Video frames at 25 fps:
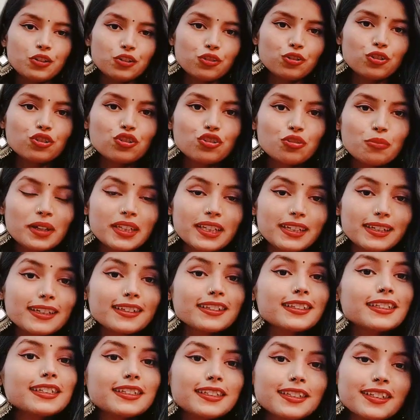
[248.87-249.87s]
তো তোমাদেরকে
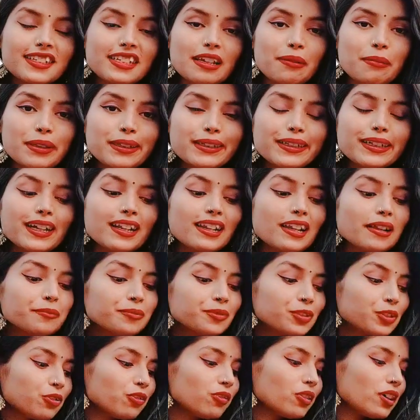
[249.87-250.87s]
তিনটে জামা দেখালাম
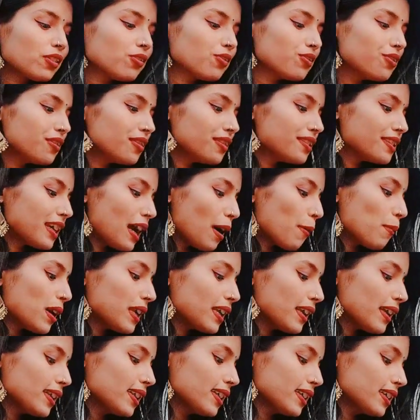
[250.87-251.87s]
তো এখন জামা
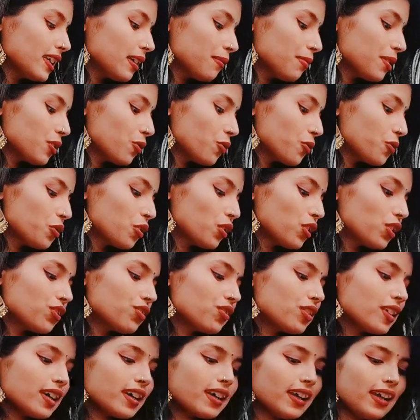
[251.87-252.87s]
না দেখি এবার অন্য
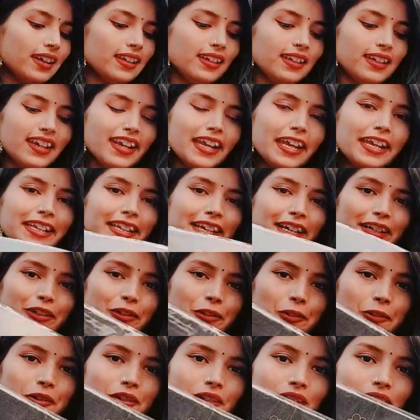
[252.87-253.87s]
কিছু দেখাই এই
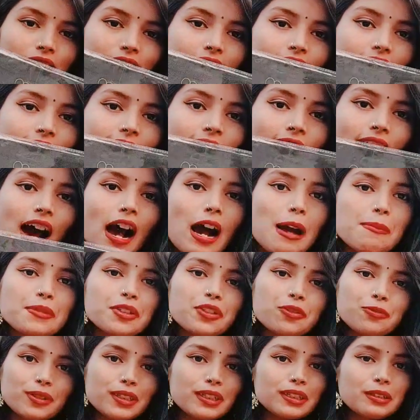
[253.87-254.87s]
দেখো আমি
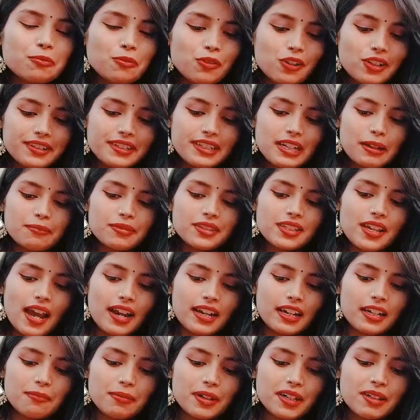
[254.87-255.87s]
তোমাদেরকে বলেছিলাম যে
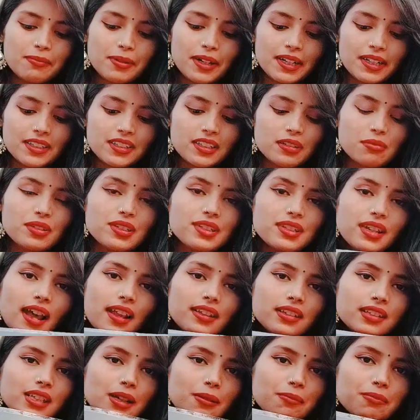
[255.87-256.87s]
আগের বারে বার্থডেতে আমি
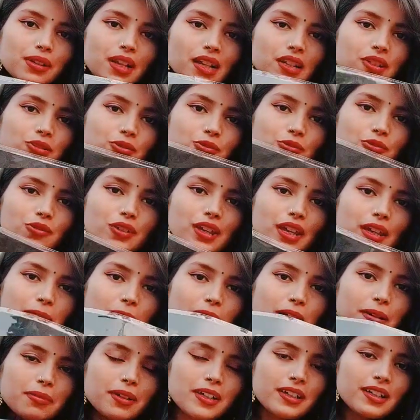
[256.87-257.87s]
জানতাম না তো
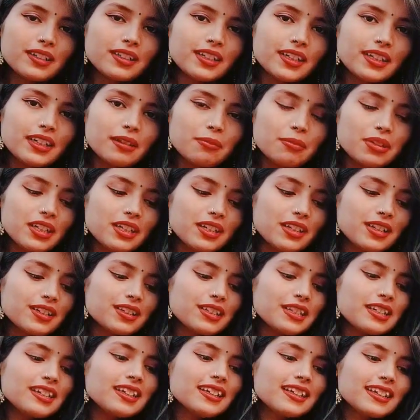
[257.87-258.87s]
এইবারে বার্থডেতে এটা আমি
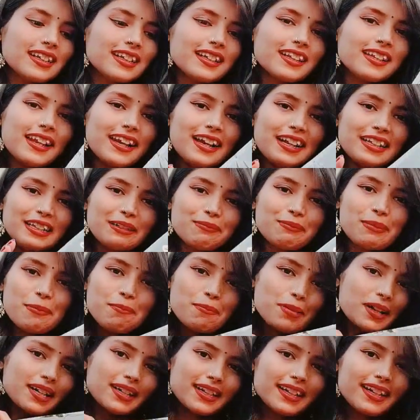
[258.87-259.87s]
কিনেছি এখানে লেখা থাকবে
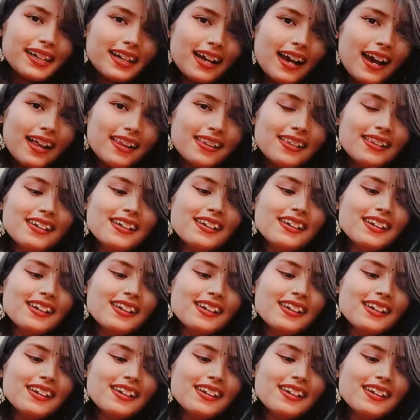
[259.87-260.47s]
বার্থডে গার্ল